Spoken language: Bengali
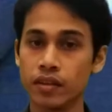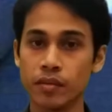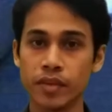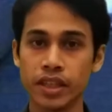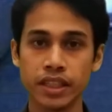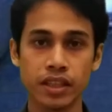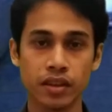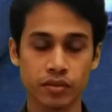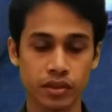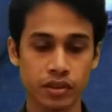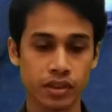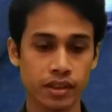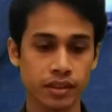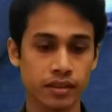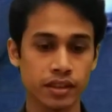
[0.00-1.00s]
নামে যে
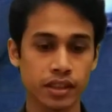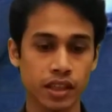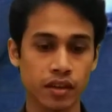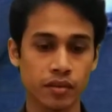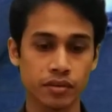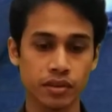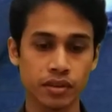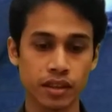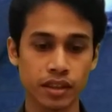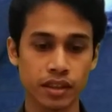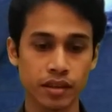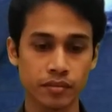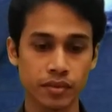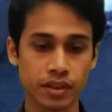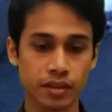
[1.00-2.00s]
অপশনটা আছে সেই
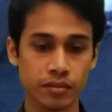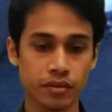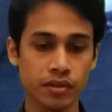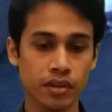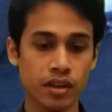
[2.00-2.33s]
অপশনটাতে আমরা যাব